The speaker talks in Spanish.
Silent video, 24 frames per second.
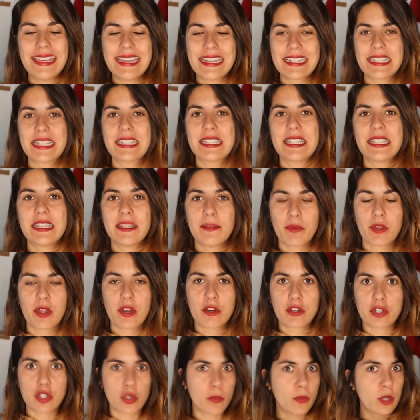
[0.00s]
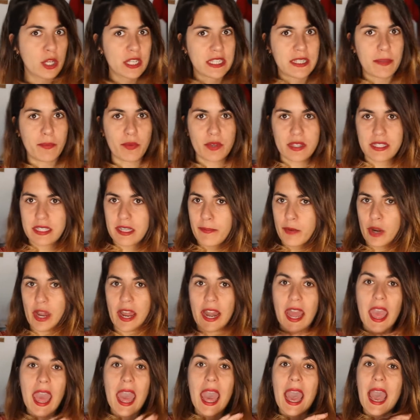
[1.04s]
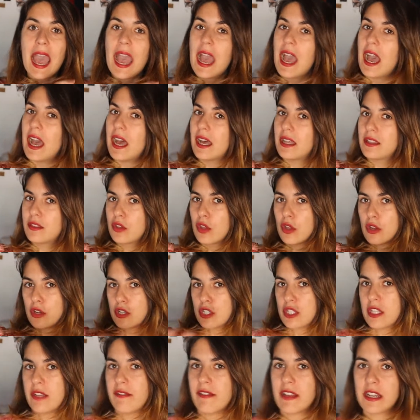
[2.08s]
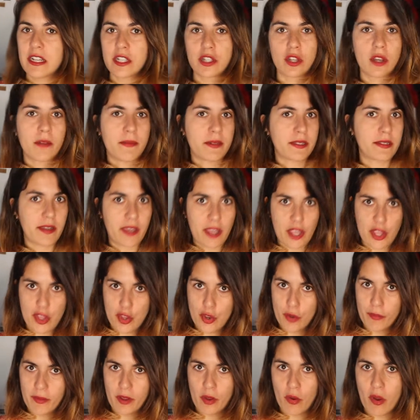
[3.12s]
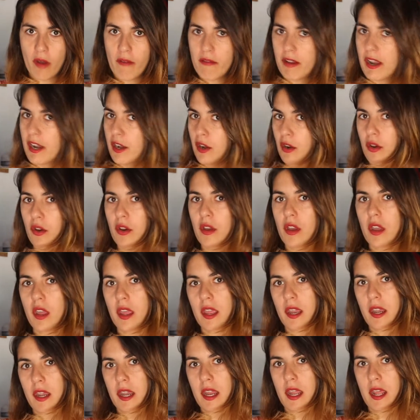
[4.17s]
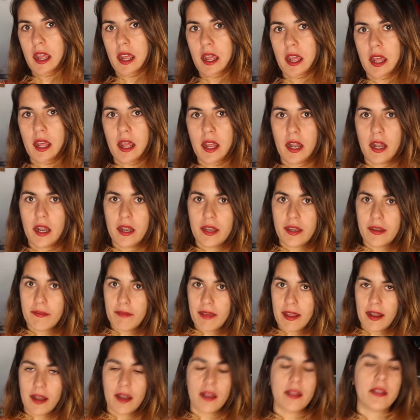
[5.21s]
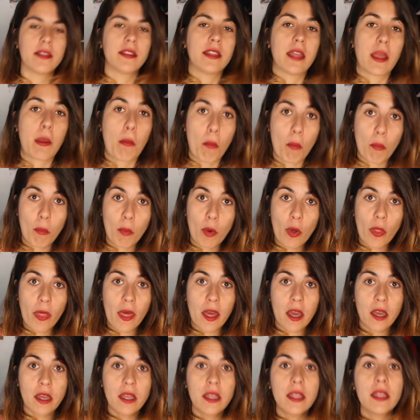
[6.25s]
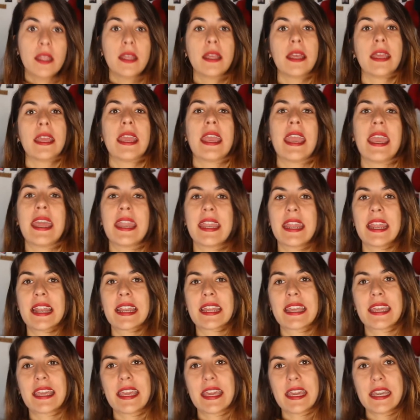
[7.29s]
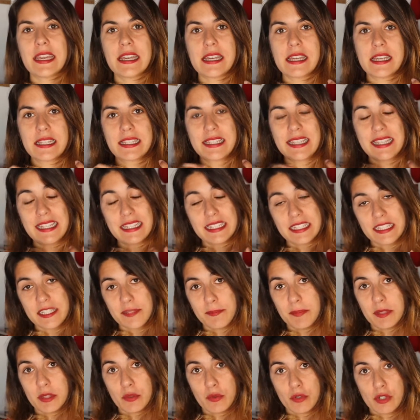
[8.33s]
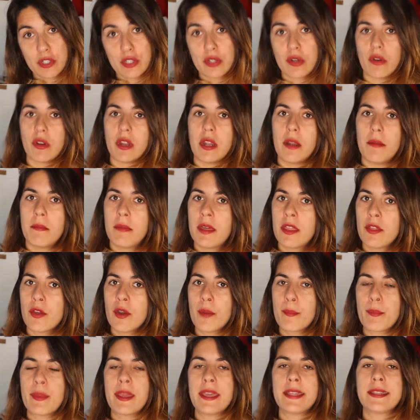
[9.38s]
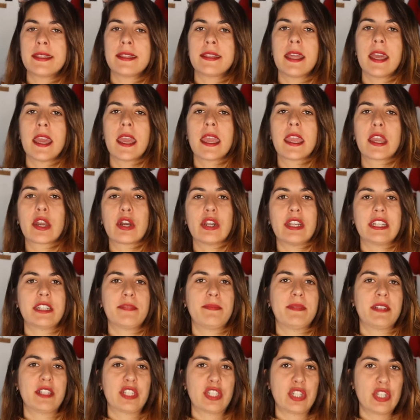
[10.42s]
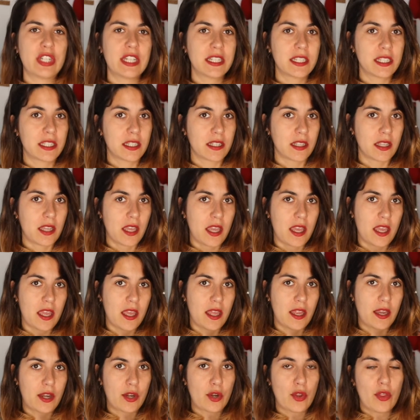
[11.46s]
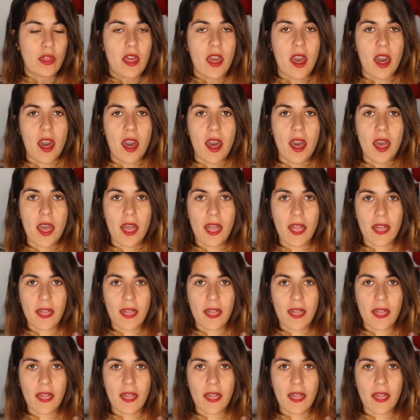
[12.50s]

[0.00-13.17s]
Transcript: y es ese tipo de consumo que se puede extrapolar a todos los niveles, lo que pasa es que yo vengo a hablarlo en el nivel de moda en el que se es respetuoso con el medio ambiente y con las personas que rodea